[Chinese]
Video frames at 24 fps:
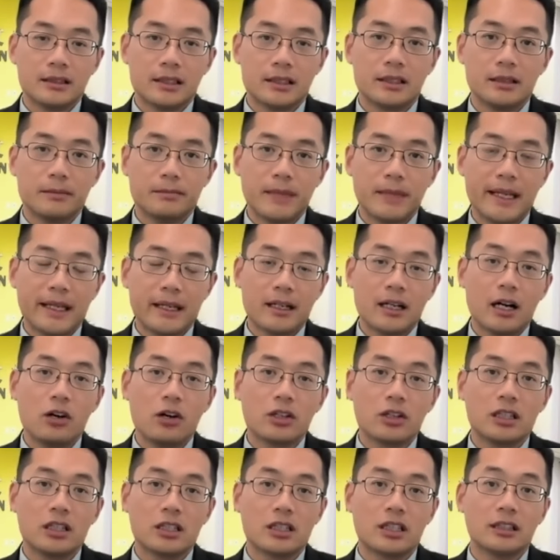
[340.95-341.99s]
这个美
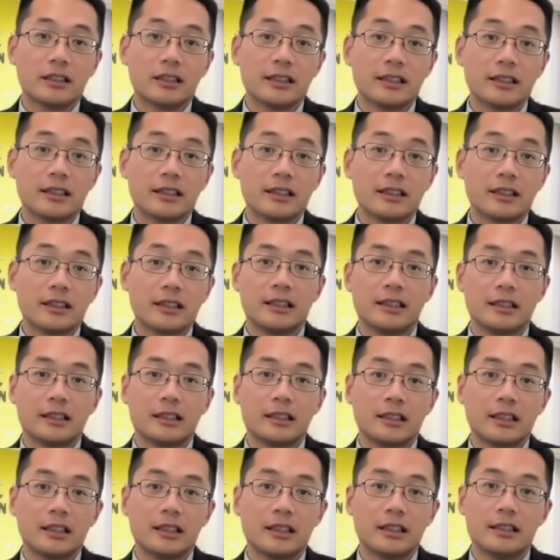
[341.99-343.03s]
高课程体系类
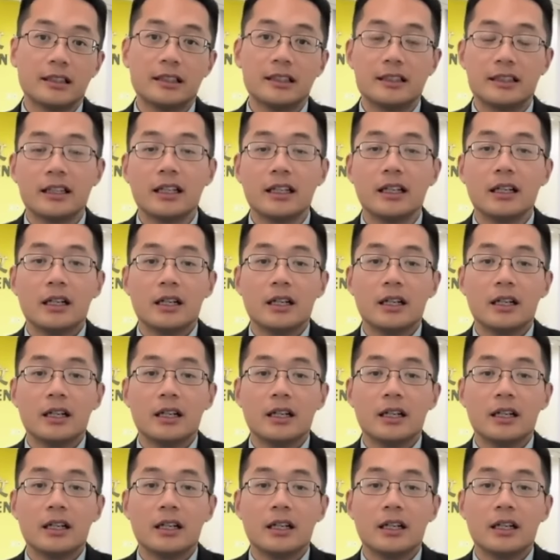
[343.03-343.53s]
的这些